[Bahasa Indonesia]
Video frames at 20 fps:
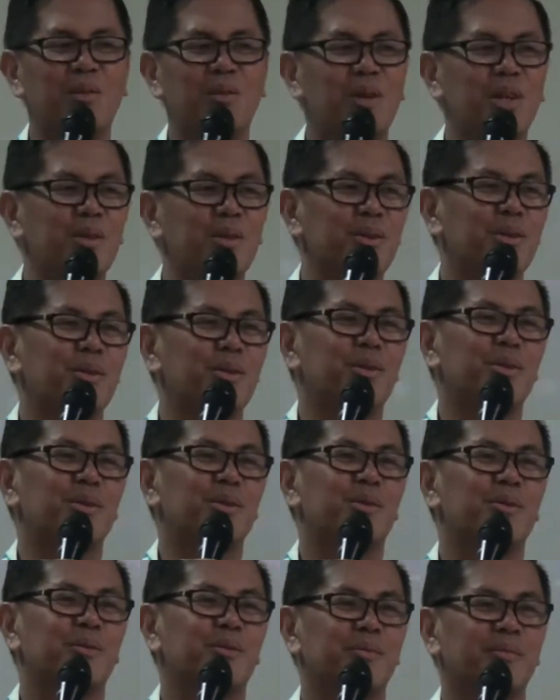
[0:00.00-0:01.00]
waduh,
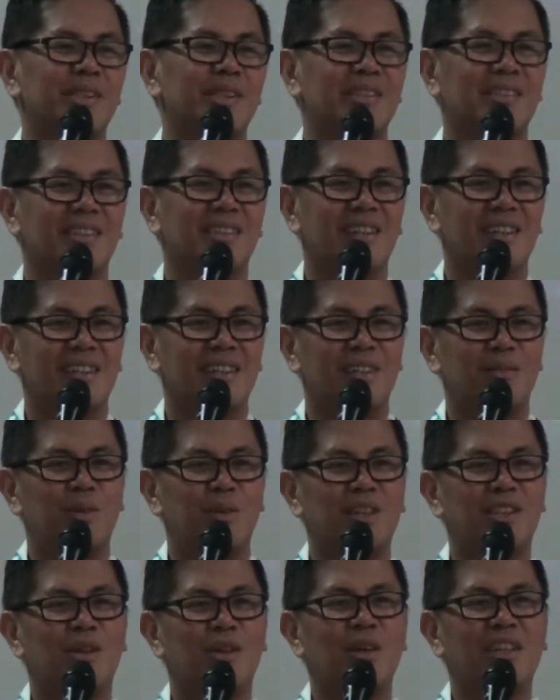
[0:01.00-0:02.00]

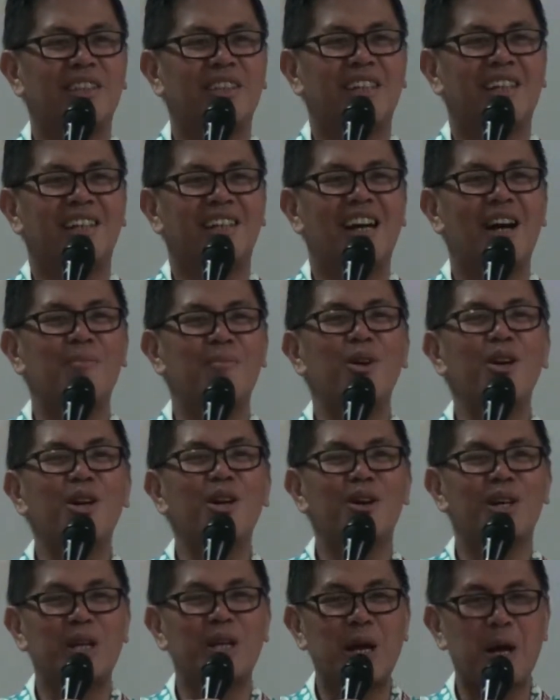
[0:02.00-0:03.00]
wajah-wajah yang enggak
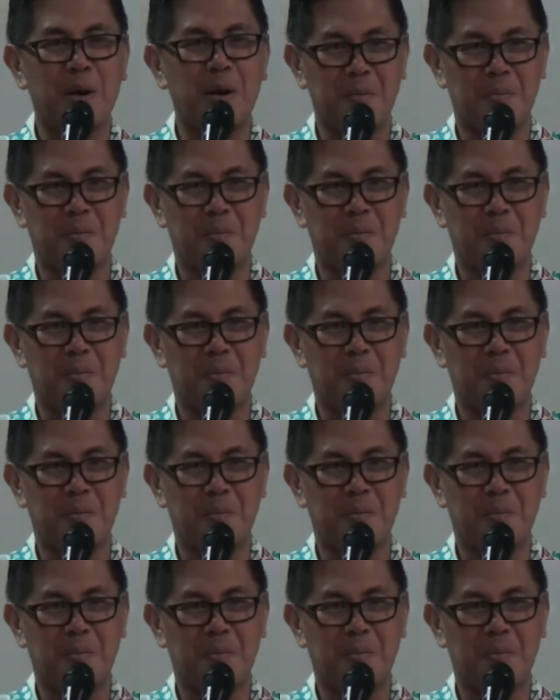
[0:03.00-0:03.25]
bolong ya.